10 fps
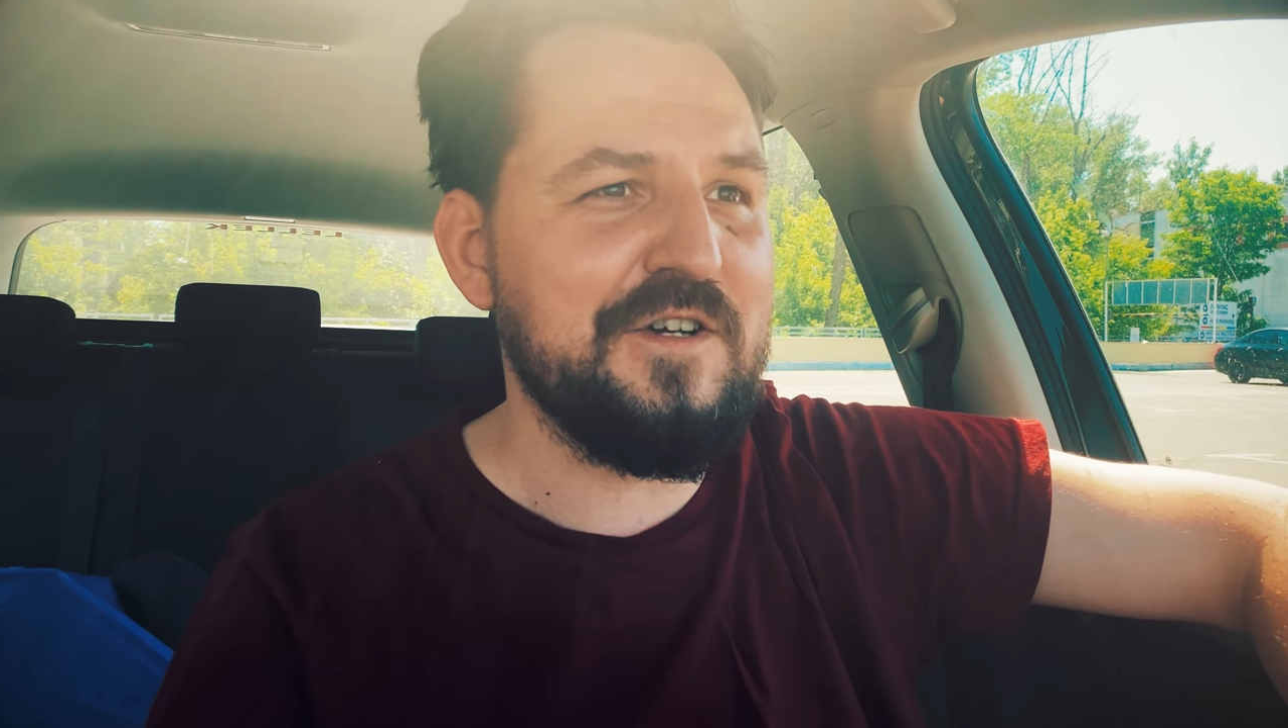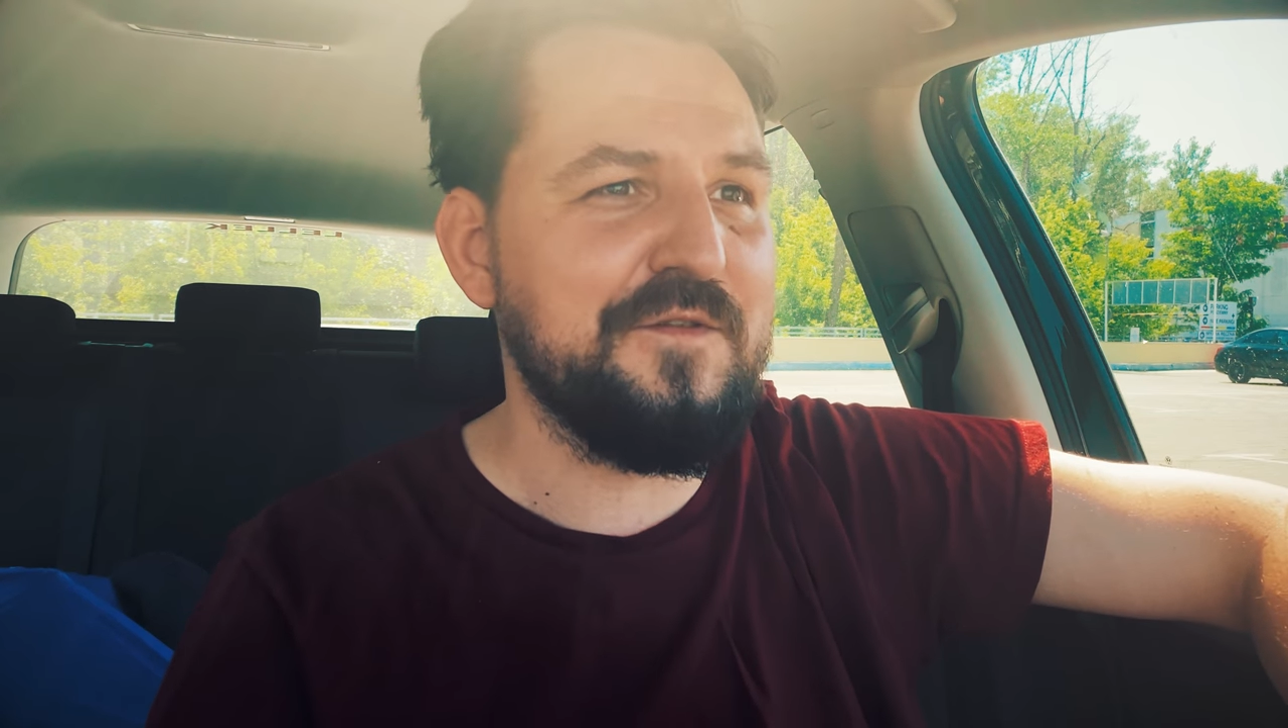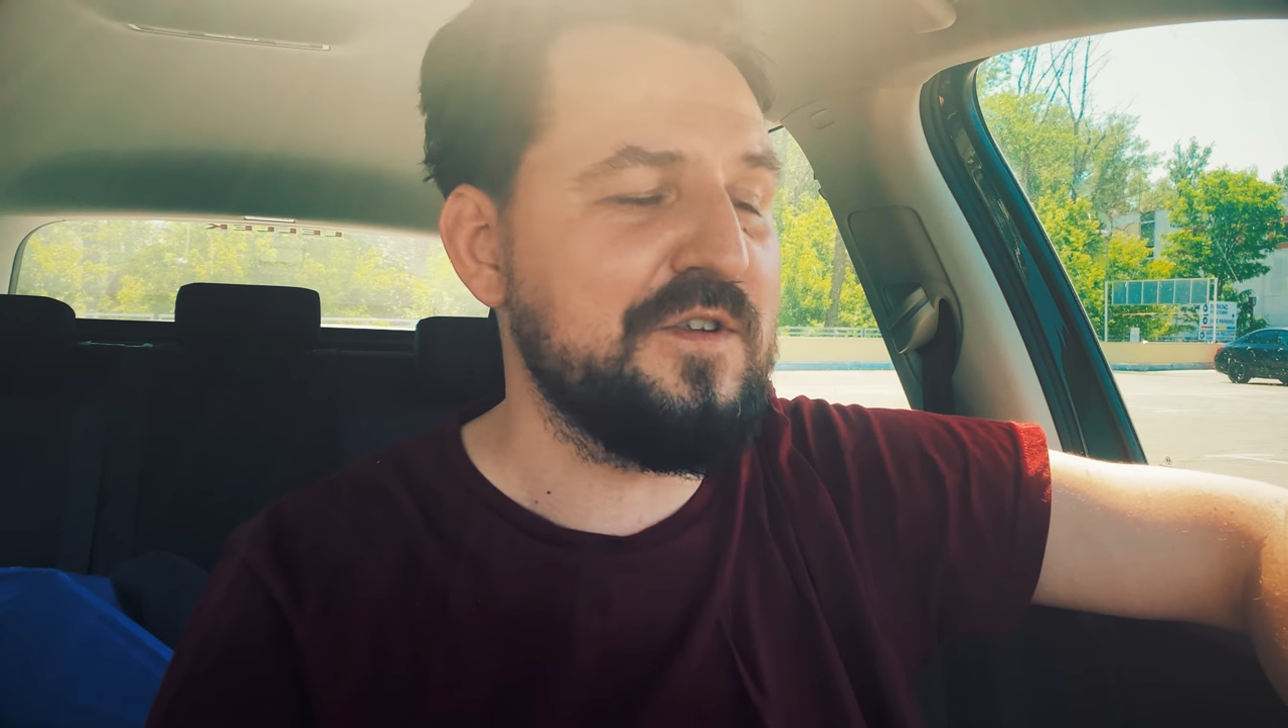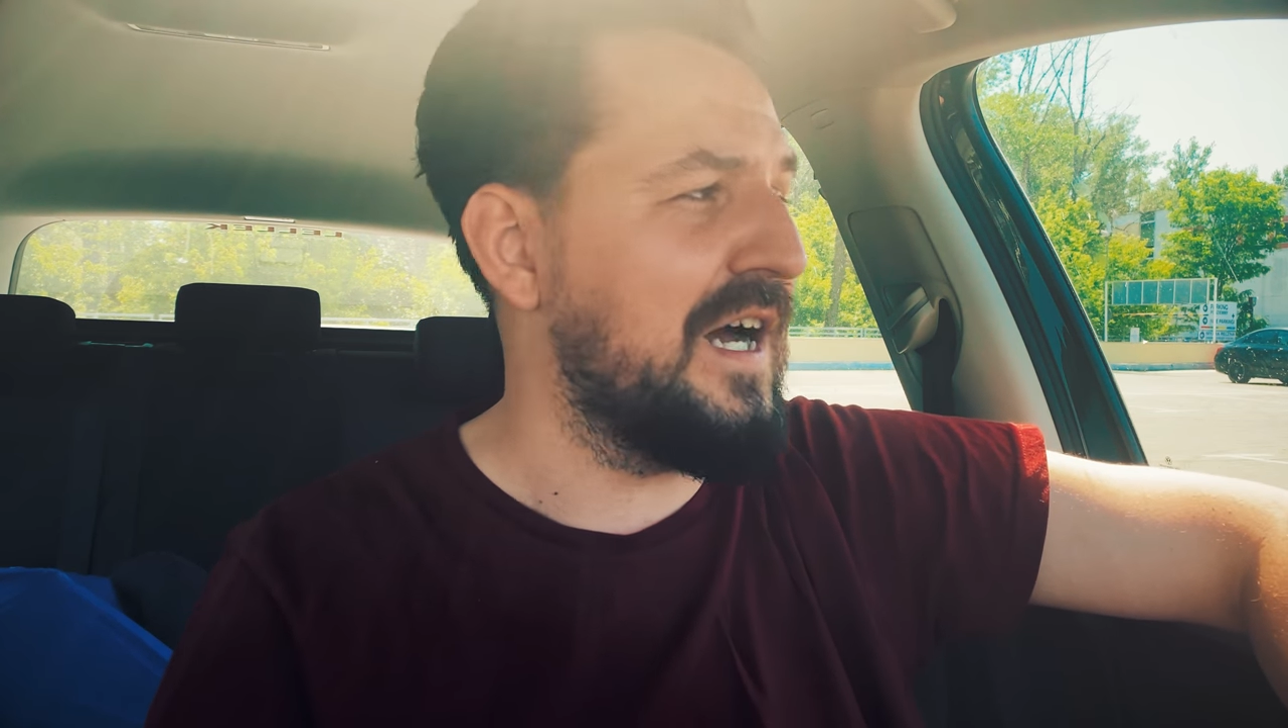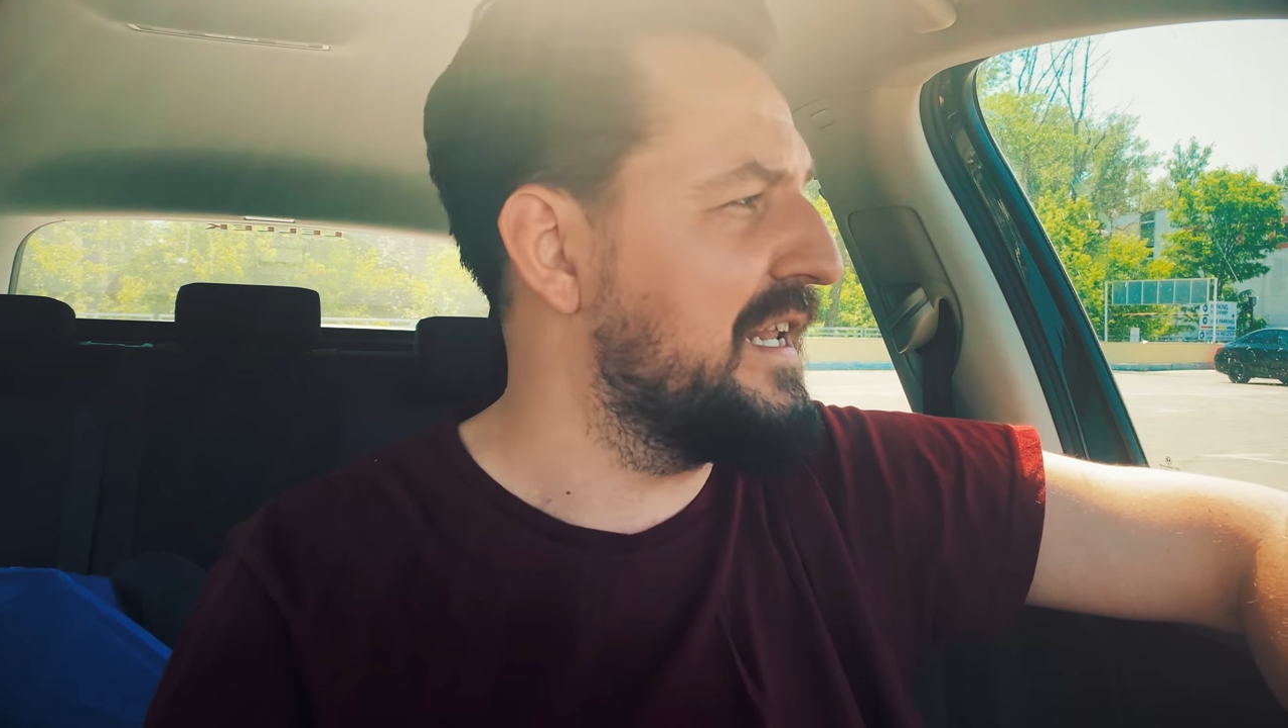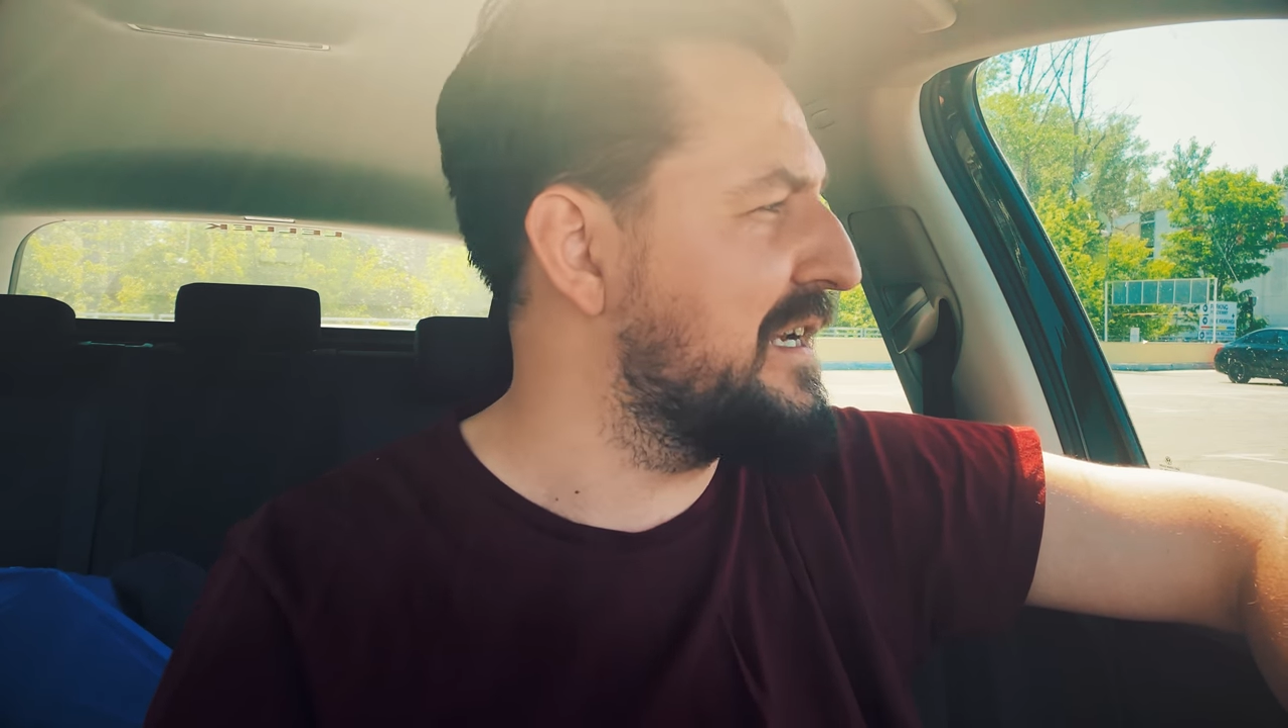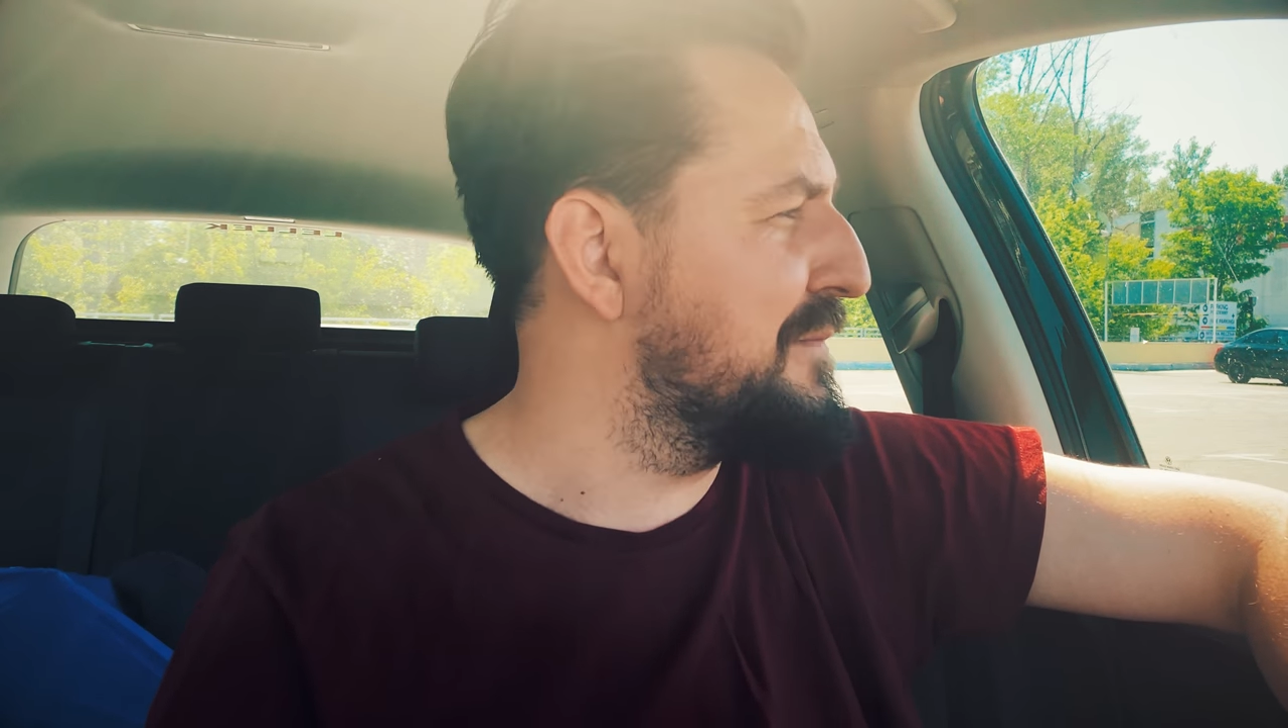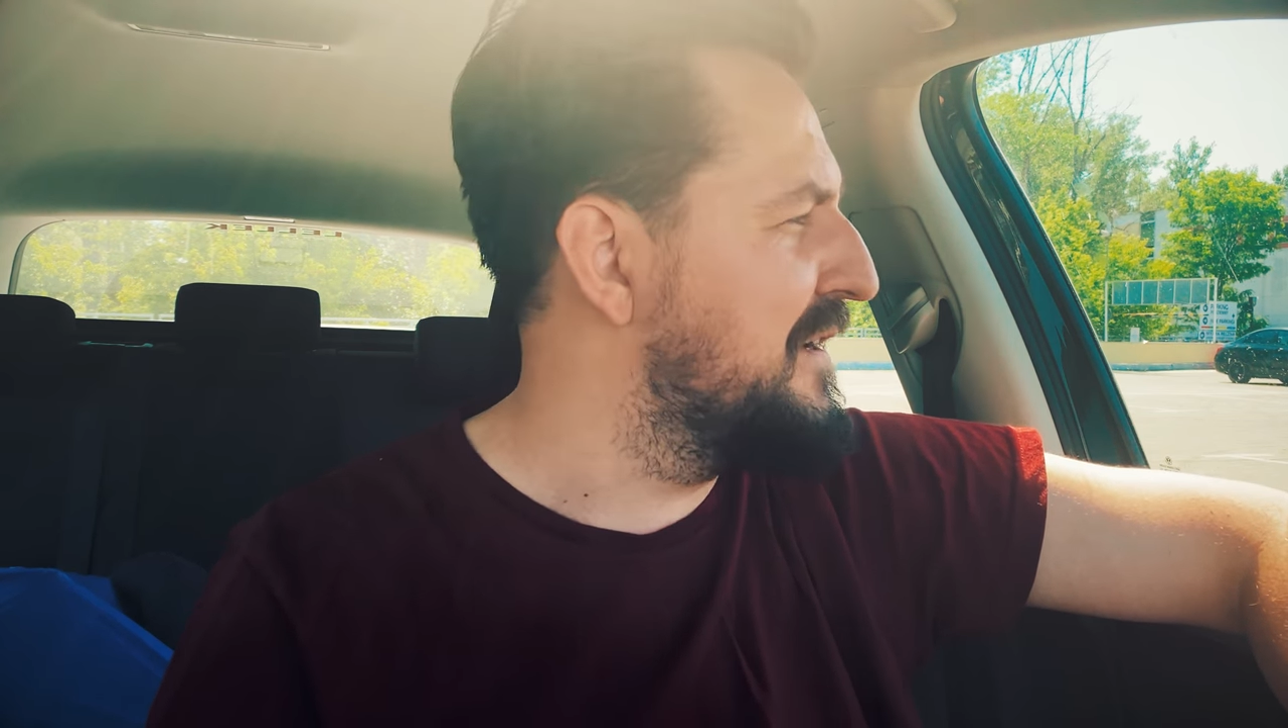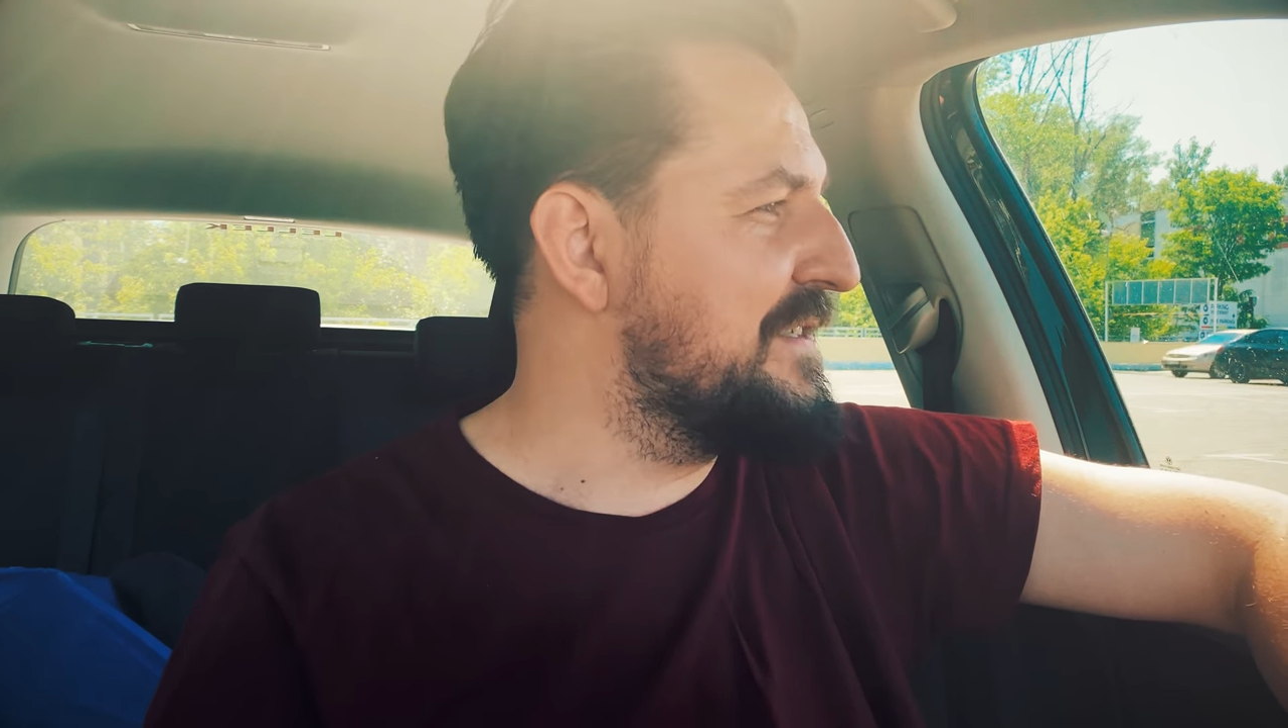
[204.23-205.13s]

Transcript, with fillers: czerwony alarm,